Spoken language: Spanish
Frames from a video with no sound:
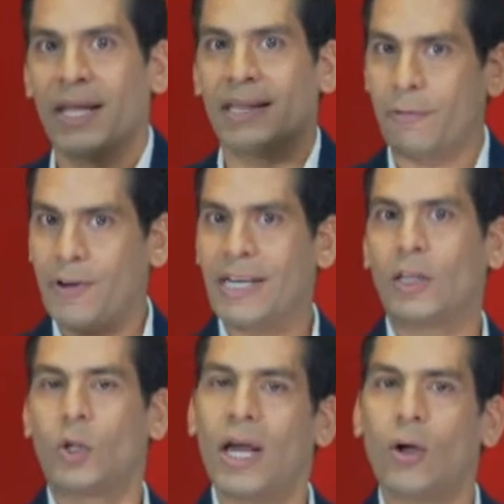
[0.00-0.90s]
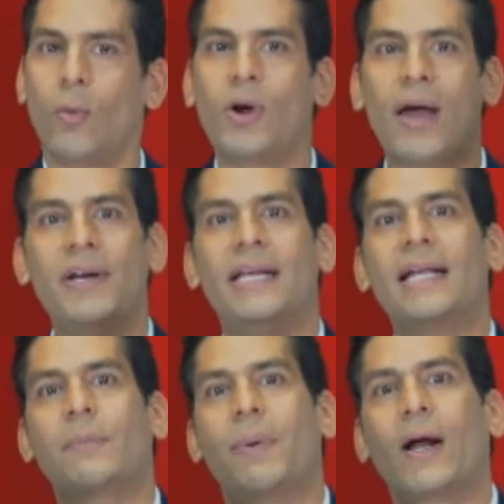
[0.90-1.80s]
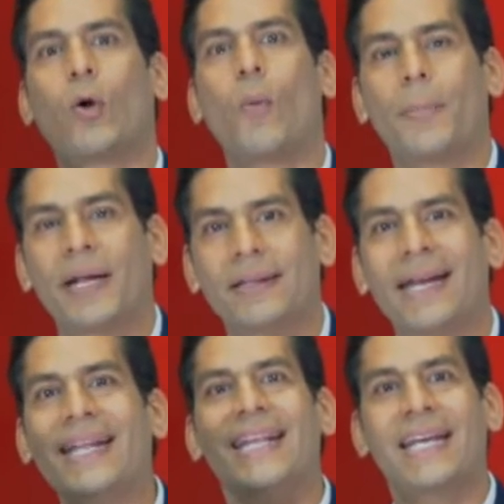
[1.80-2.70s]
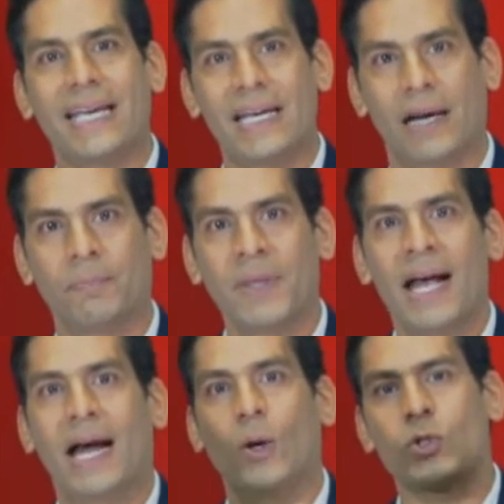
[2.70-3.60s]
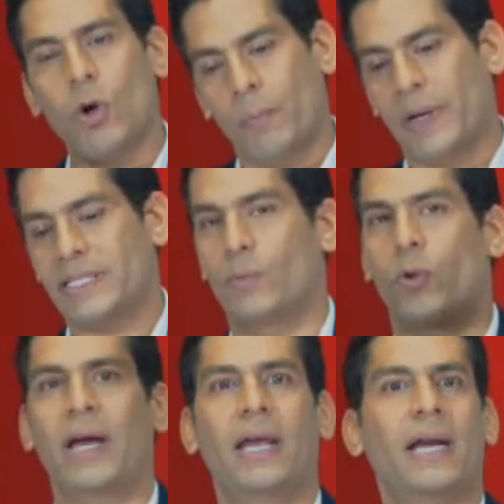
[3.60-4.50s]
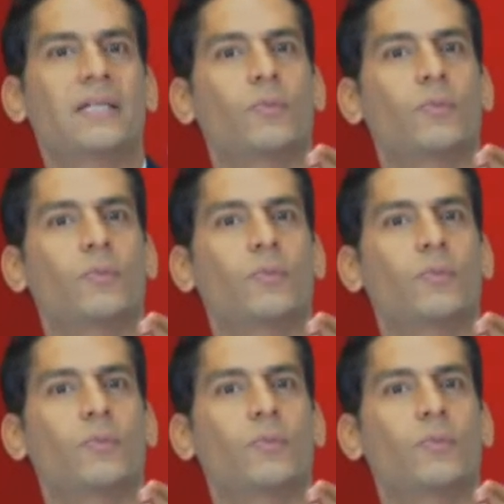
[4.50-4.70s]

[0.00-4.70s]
definiéndola como la habilidad para comprender y dirigir a los hombres y mujeres,